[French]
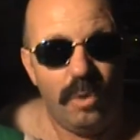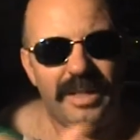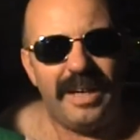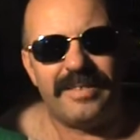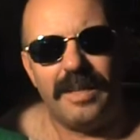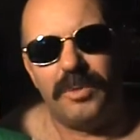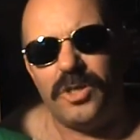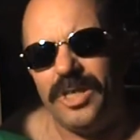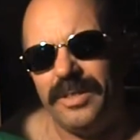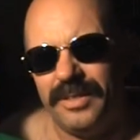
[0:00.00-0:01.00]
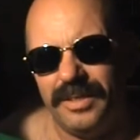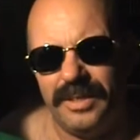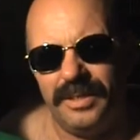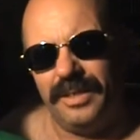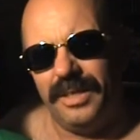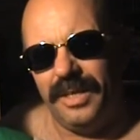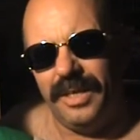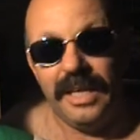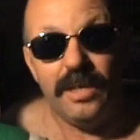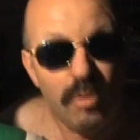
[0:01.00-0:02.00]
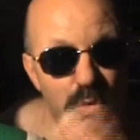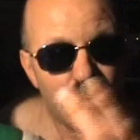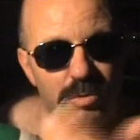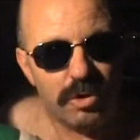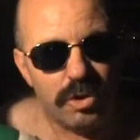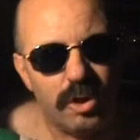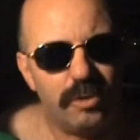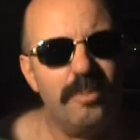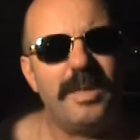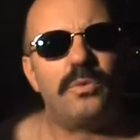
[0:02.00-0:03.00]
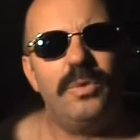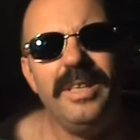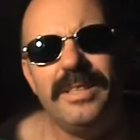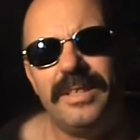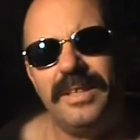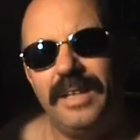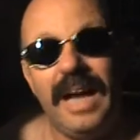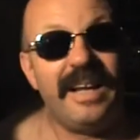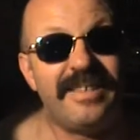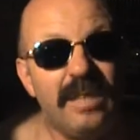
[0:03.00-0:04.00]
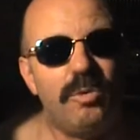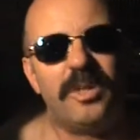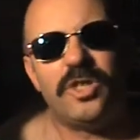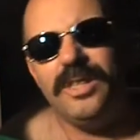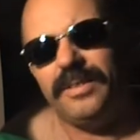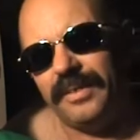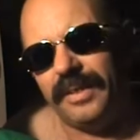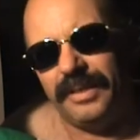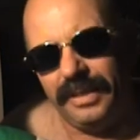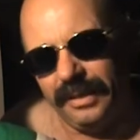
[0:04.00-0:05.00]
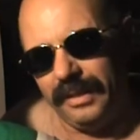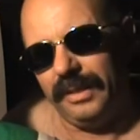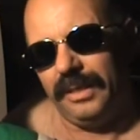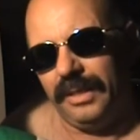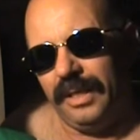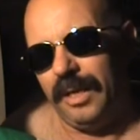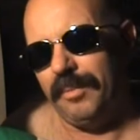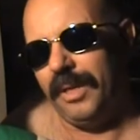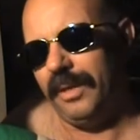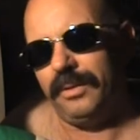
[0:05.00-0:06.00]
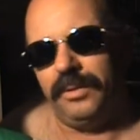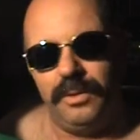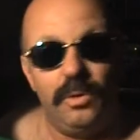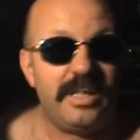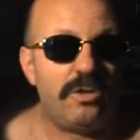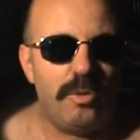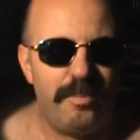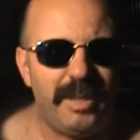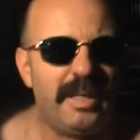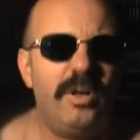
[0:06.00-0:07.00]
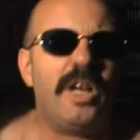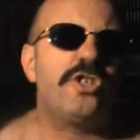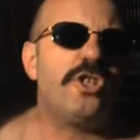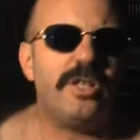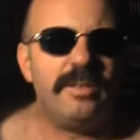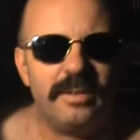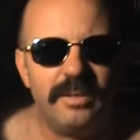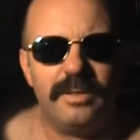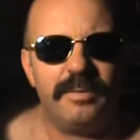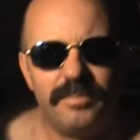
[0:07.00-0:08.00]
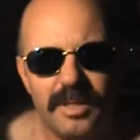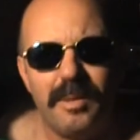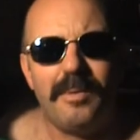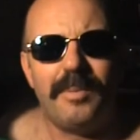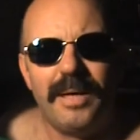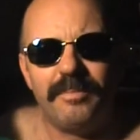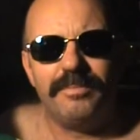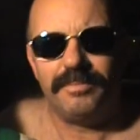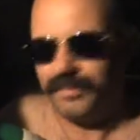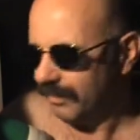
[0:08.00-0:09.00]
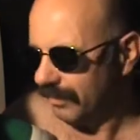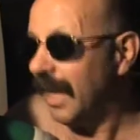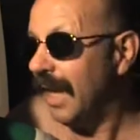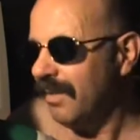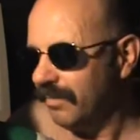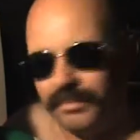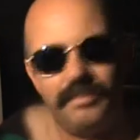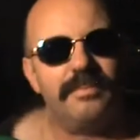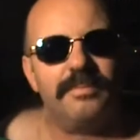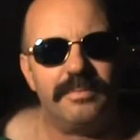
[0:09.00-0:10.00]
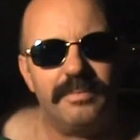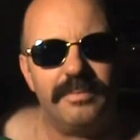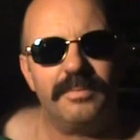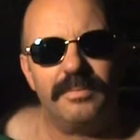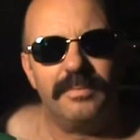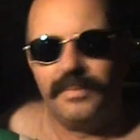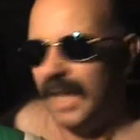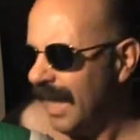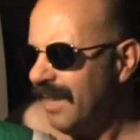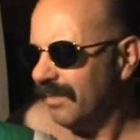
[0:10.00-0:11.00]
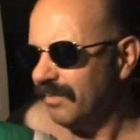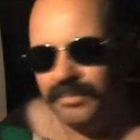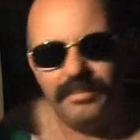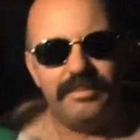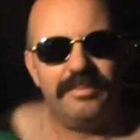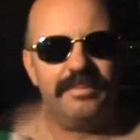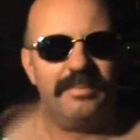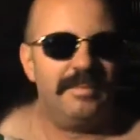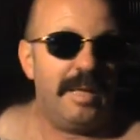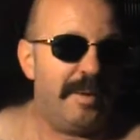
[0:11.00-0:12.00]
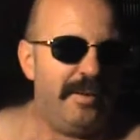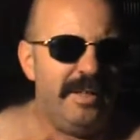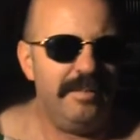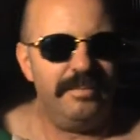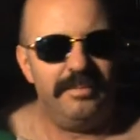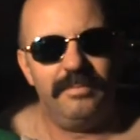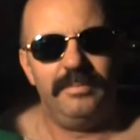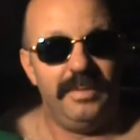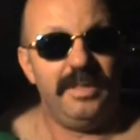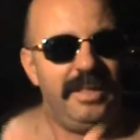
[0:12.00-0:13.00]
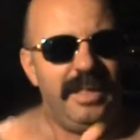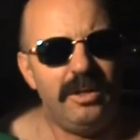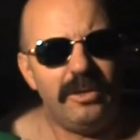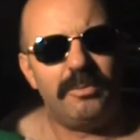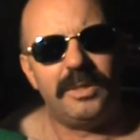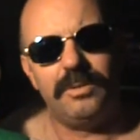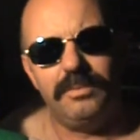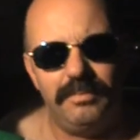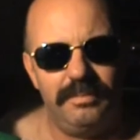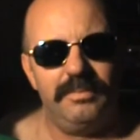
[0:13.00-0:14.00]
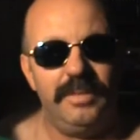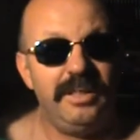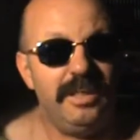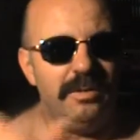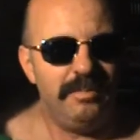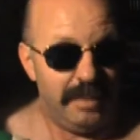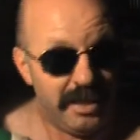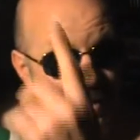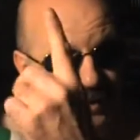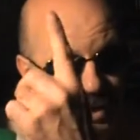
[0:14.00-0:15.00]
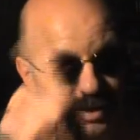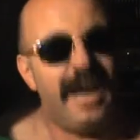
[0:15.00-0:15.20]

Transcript: on est à la Sainte-Brigitte, et nous, jantes masculine, à la Sainte-Brigitte, eh ben, on risque pas d'avoir la gigite, n'est-ce pas, Baba Hein Hein Ah ben oui, il est d'accord ce petit mot. Il dit non, et c'est vrai